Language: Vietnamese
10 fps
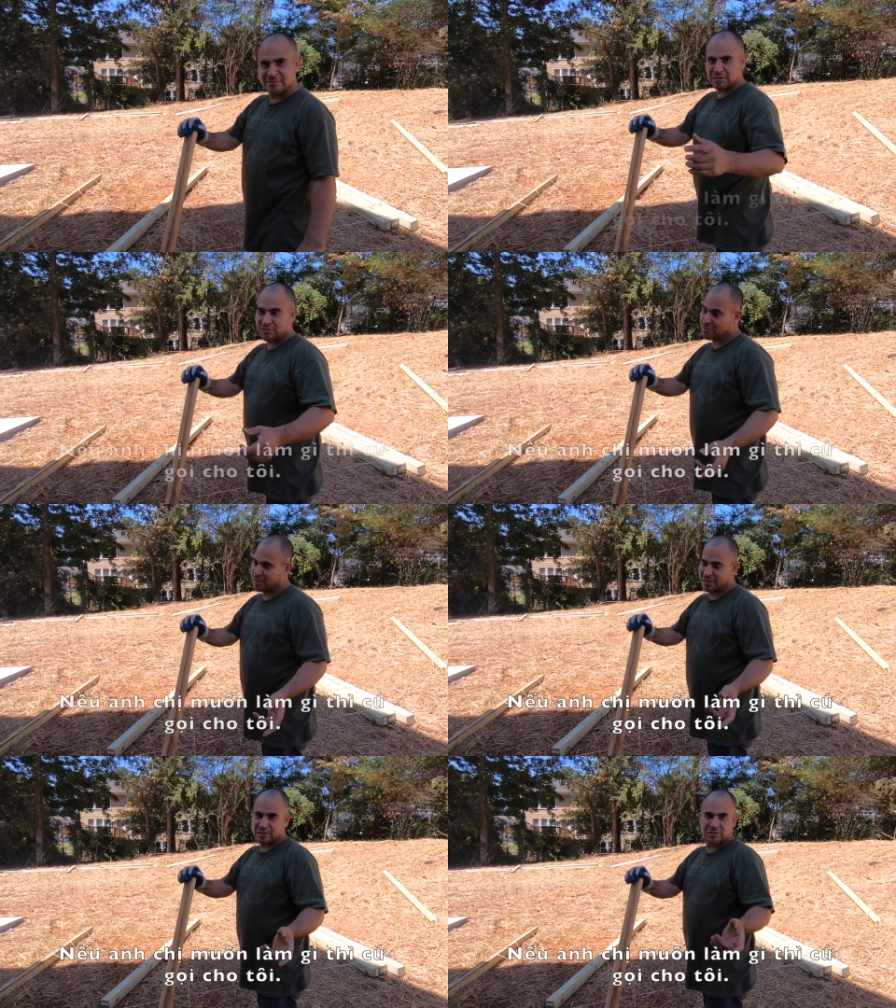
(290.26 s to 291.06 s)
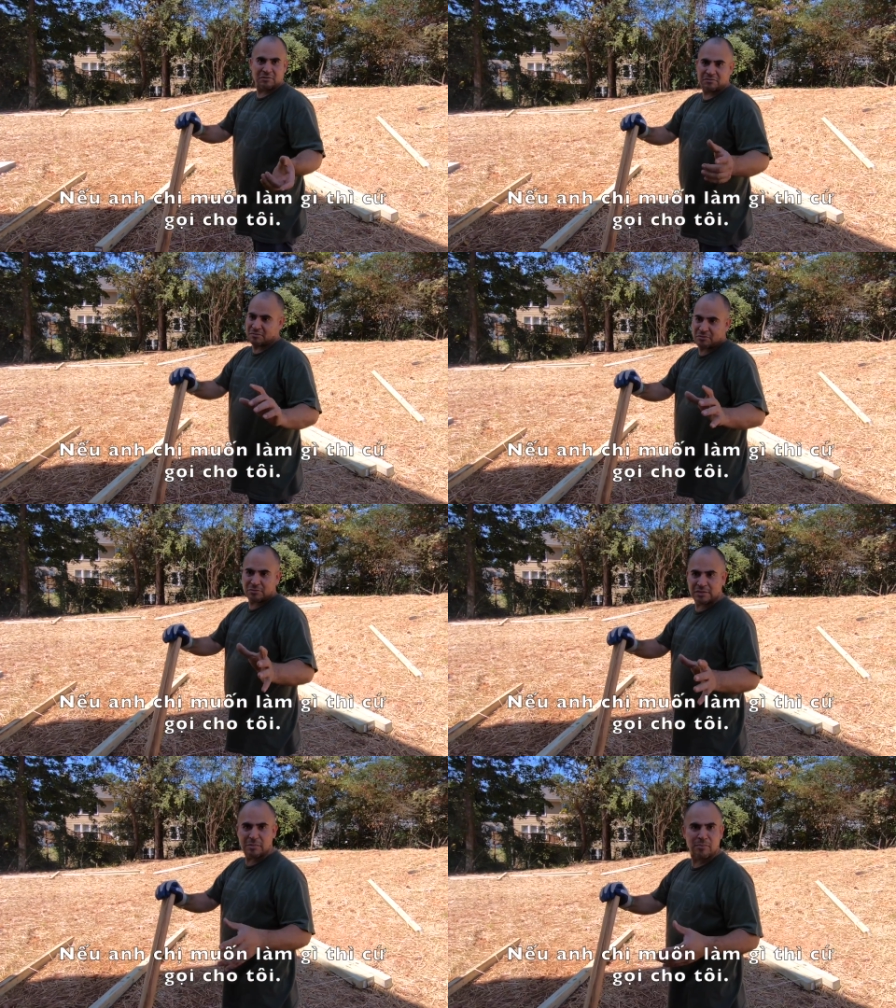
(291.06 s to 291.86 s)
If you wanna do
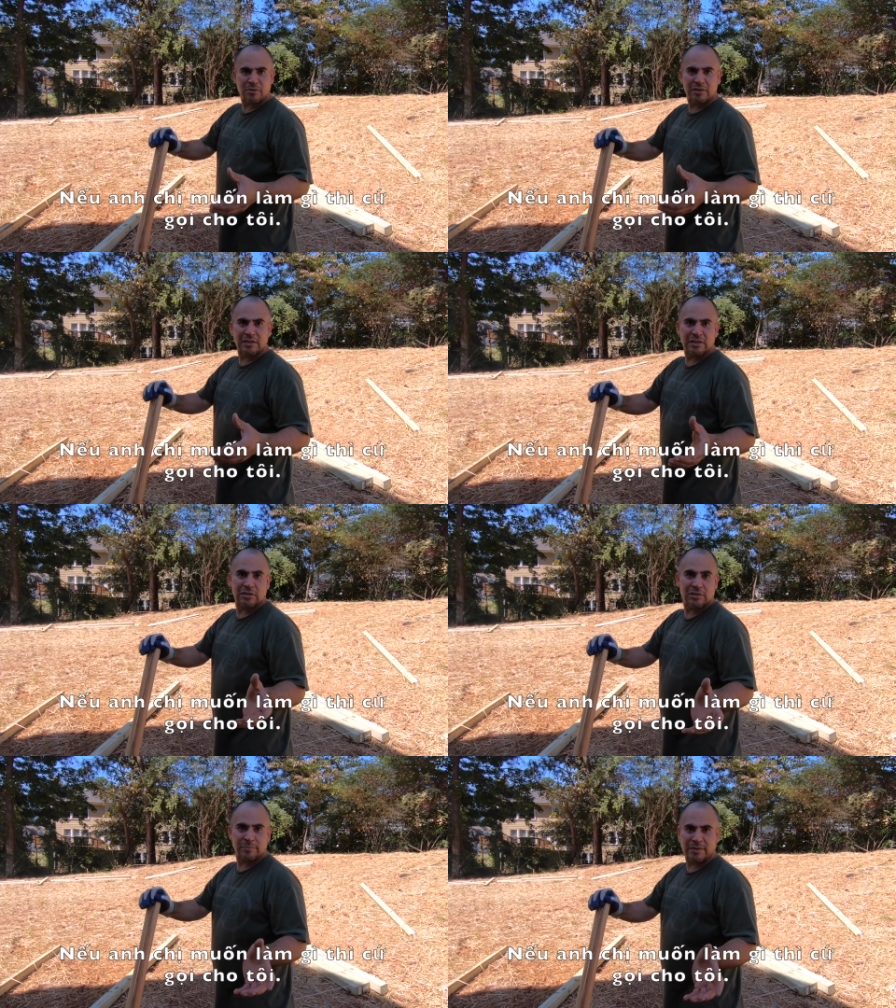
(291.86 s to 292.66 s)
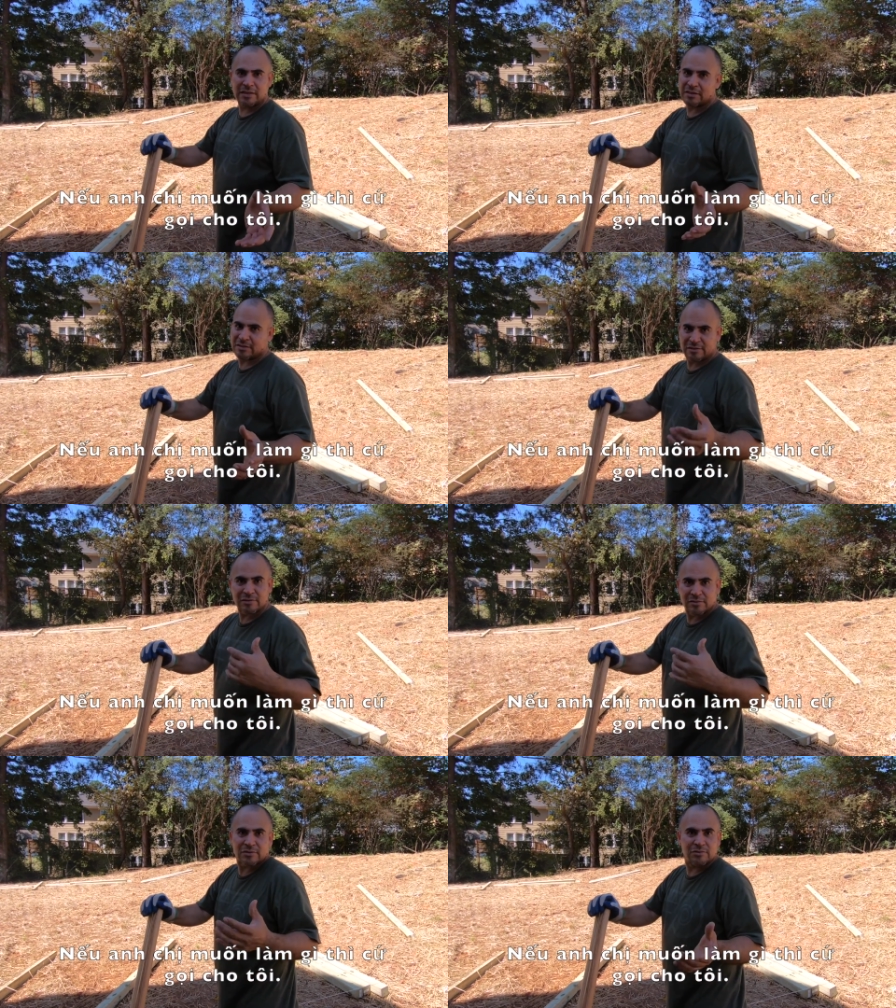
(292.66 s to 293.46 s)
some more another part,
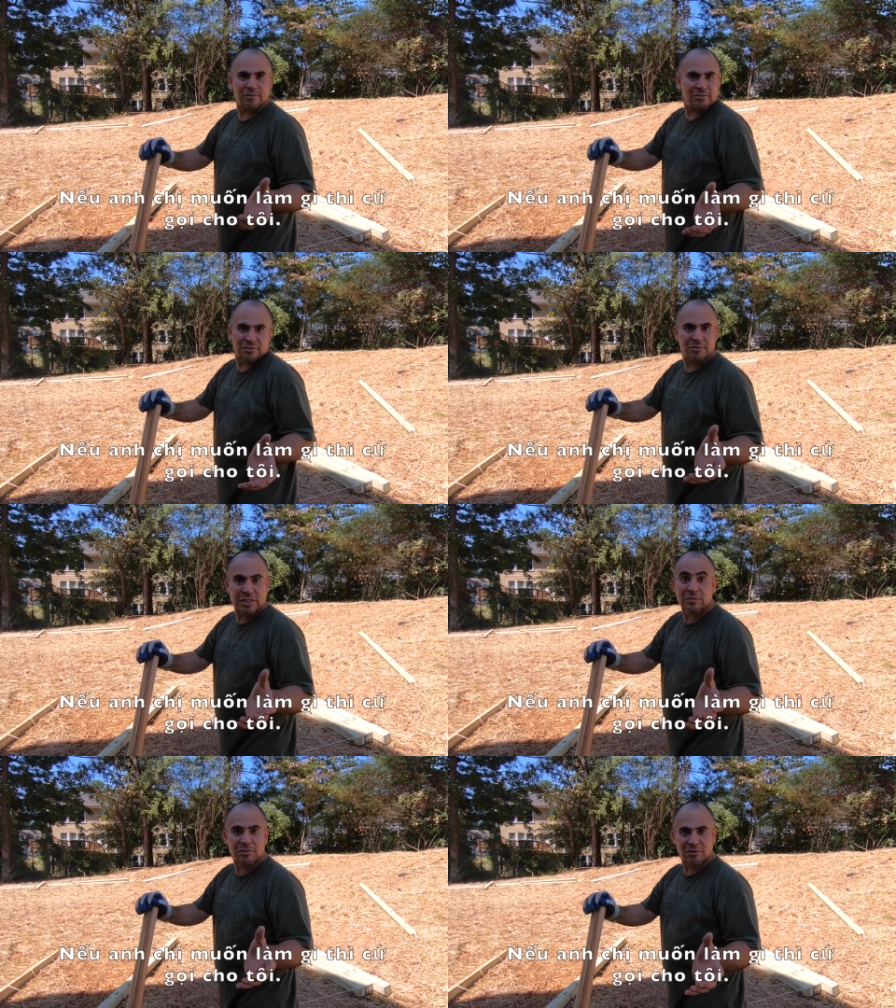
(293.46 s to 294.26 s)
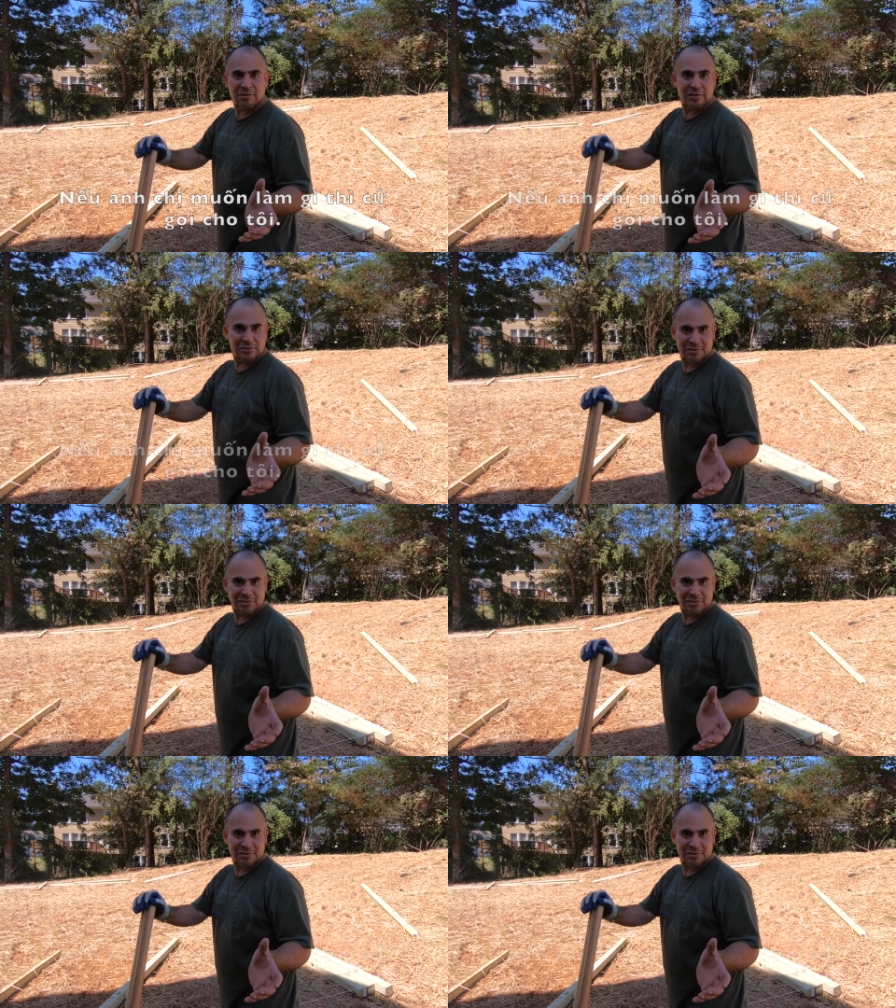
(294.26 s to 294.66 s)
you have to call us.